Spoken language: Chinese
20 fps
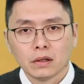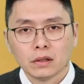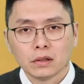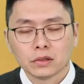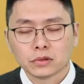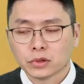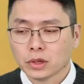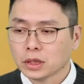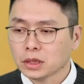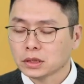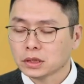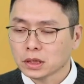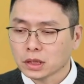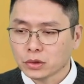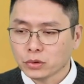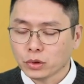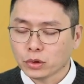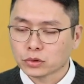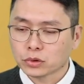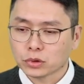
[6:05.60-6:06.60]
所以这
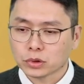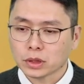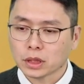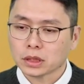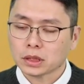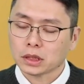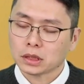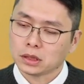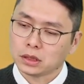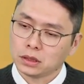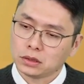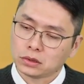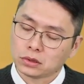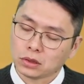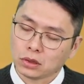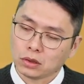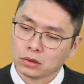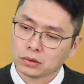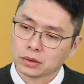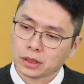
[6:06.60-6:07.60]
个月我说在等营
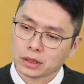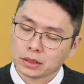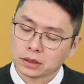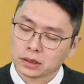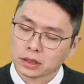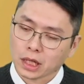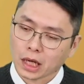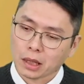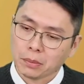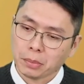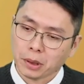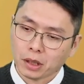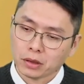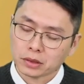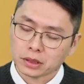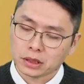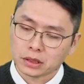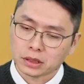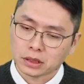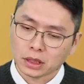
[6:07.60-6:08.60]
收、等财报、
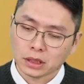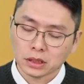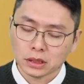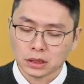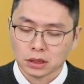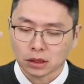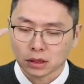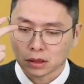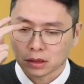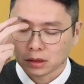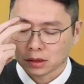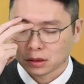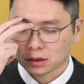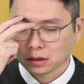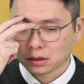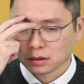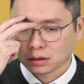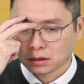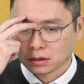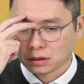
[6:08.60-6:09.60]
等升息。
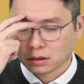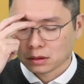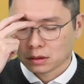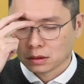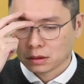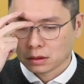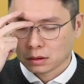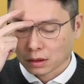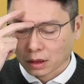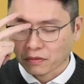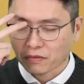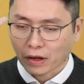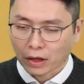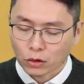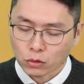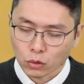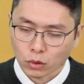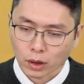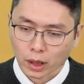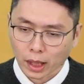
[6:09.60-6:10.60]
反
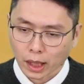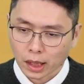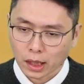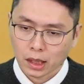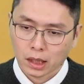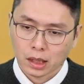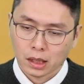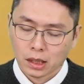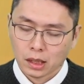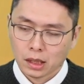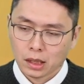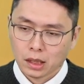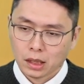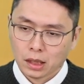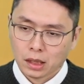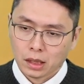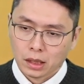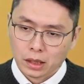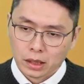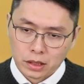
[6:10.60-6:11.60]
过来，
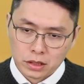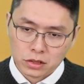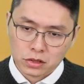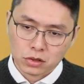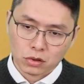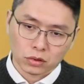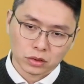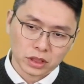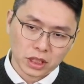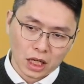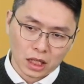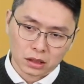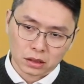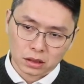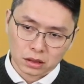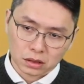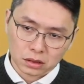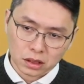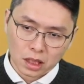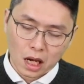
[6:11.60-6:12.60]
营收强
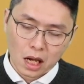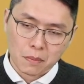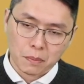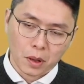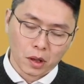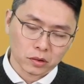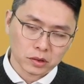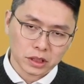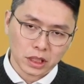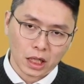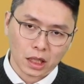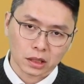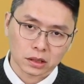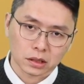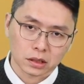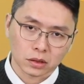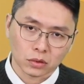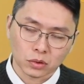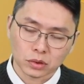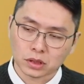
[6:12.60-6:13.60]
的、财报强
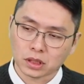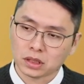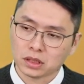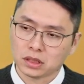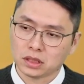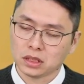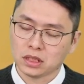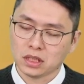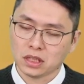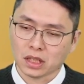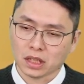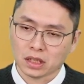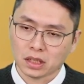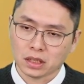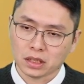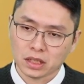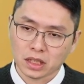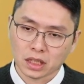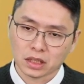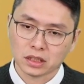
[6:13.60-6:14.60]
的，或者今年
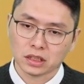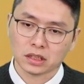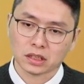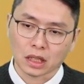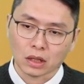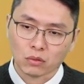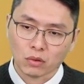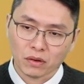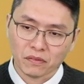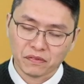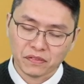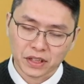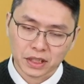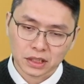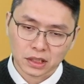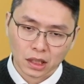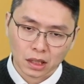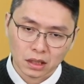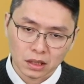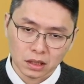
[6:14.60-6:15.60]
的业绩展望非
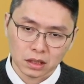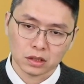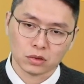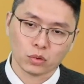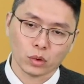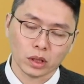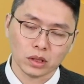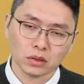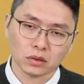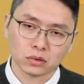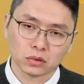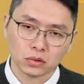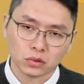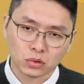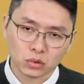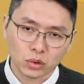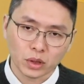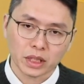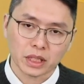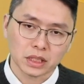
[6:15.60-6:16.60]
常乐观、有
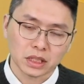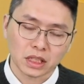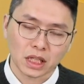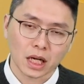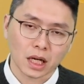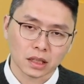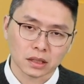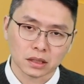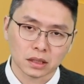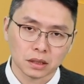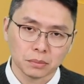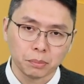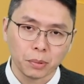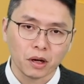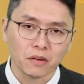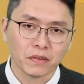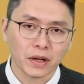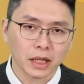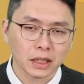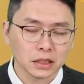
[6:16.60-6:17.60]
最强的
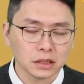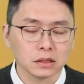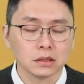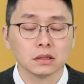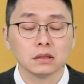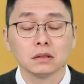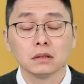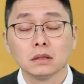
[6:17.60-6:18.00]
爆发力的，